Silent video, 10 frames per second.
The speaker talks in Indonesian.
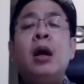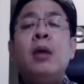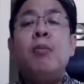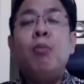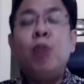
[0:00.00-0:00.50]

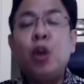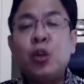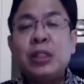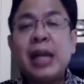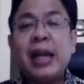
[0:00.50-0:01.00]

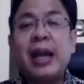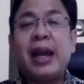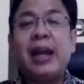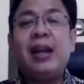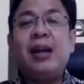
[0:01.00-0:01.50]
Menurut saya
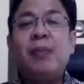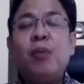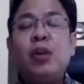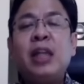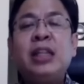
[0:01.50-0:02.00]
Ken, mm-hmm.
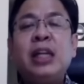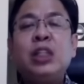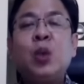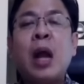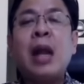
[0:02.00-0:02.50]
potensi
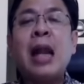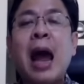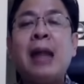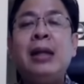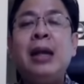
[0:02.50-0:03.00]
kecurangan
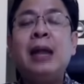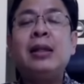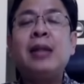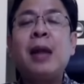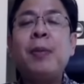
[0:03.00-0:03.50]
ada,
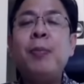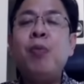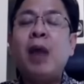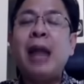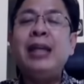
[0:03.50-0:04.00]
tetapi
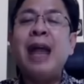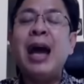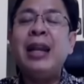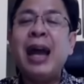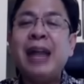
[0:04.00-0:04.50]
bukan di
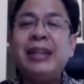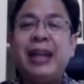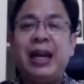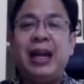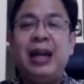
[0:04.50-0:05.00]
hari
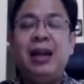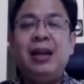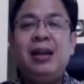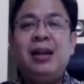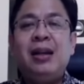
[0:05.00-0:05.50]
hanya.
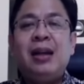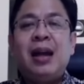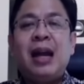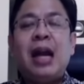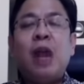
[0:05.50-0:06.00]

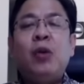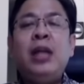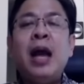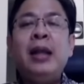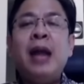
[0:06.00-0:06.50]
Okay. Karena kalau di
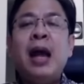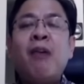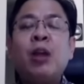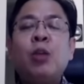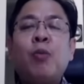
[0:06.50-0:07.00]
hari H
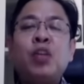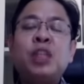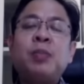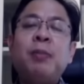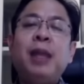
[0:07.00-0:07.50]
waktu
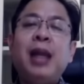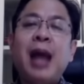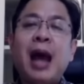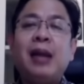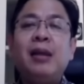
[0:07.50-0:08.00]
proses
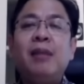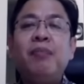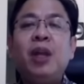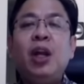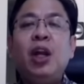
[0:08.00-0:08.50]
pemilihan,
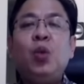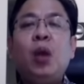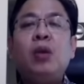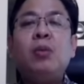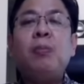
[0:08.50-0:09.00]
itu
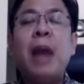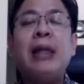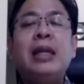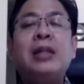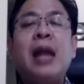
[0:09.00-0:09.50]
kan
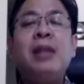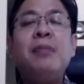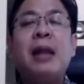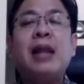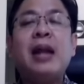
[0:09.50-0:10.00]
banyak sekali
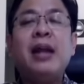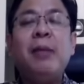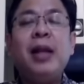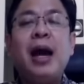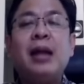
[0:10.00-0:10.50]
mata yang melihat,